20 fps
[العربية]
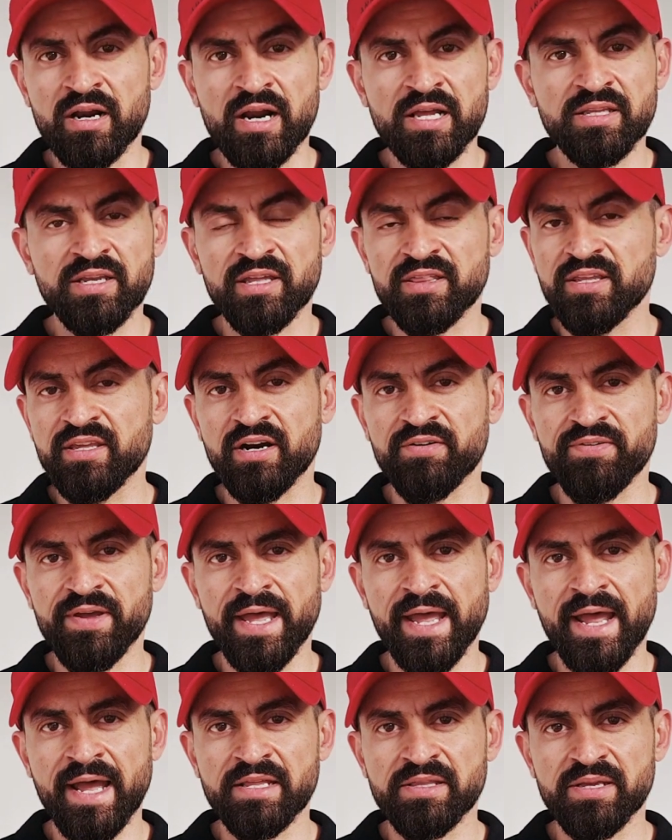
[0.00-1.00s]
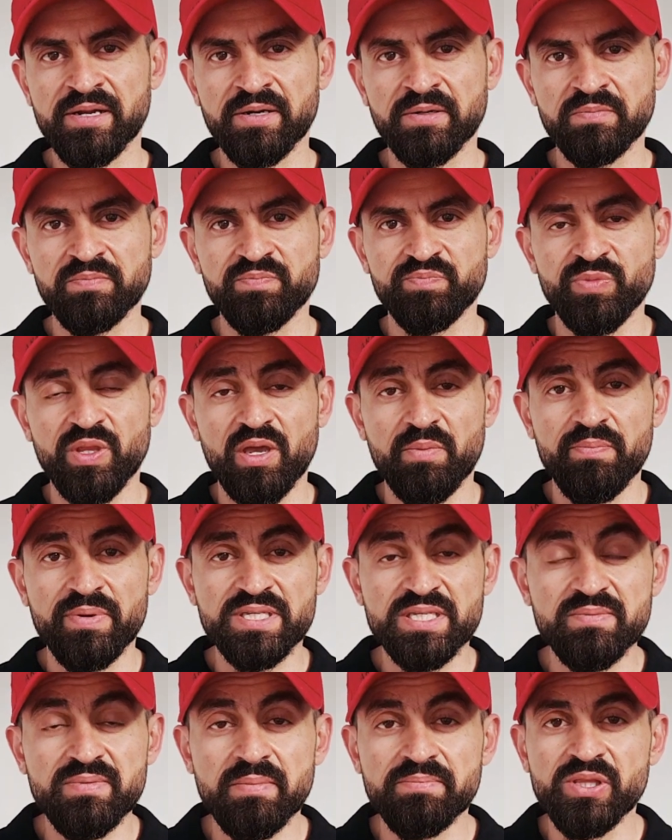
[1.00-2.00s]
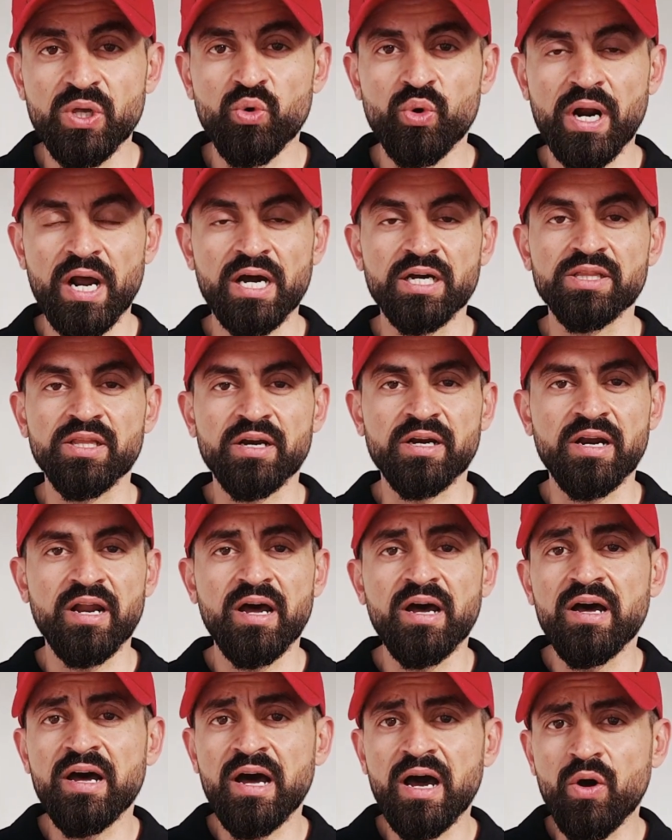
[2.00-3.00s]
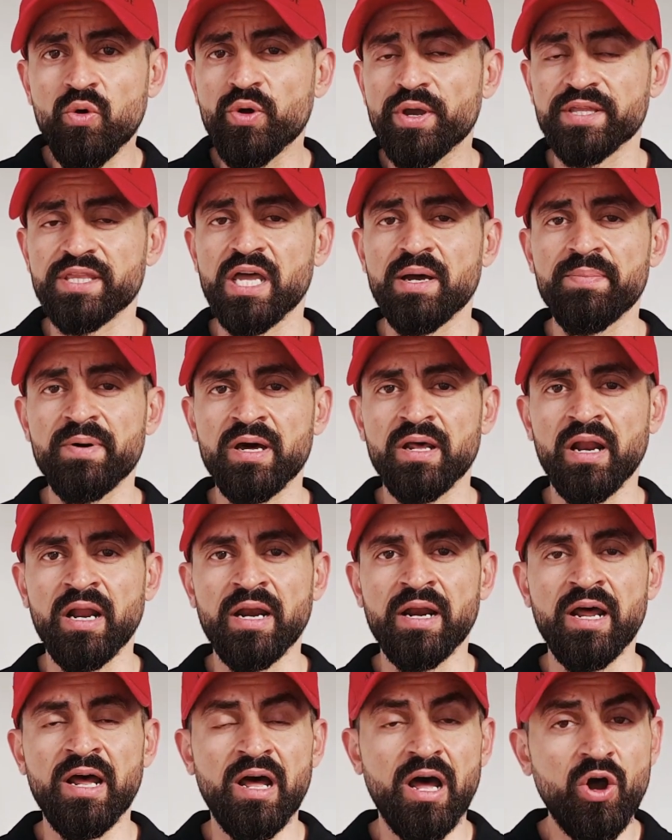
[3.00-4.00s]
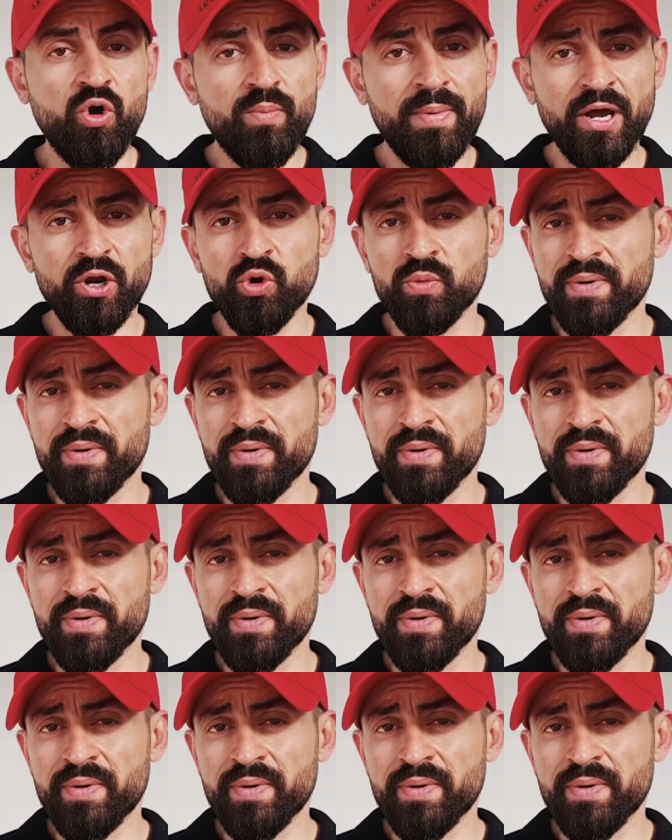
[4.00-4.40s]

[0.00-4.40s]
قرارات كثيرة في حياتنا بسبب دورة حضرناها أو كتاب قرأناه أو